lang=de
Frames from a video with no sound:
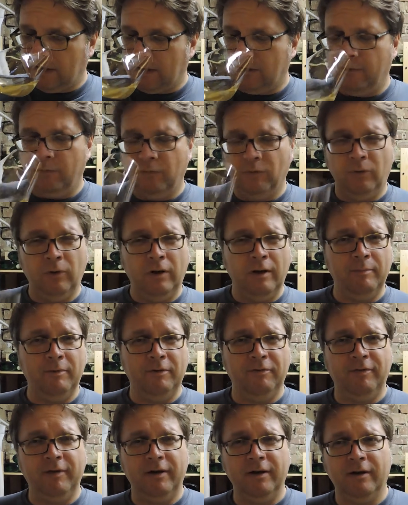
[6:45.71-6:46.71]
Da kommt
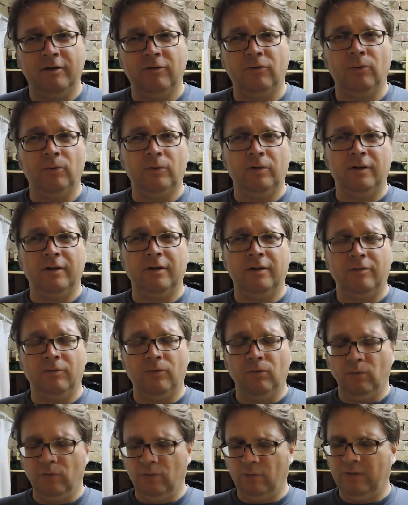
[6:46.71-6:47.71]
unheimlich viel Exotik
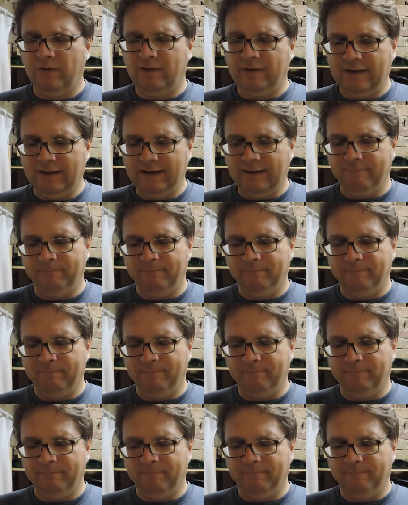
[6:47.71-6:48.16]
dazu und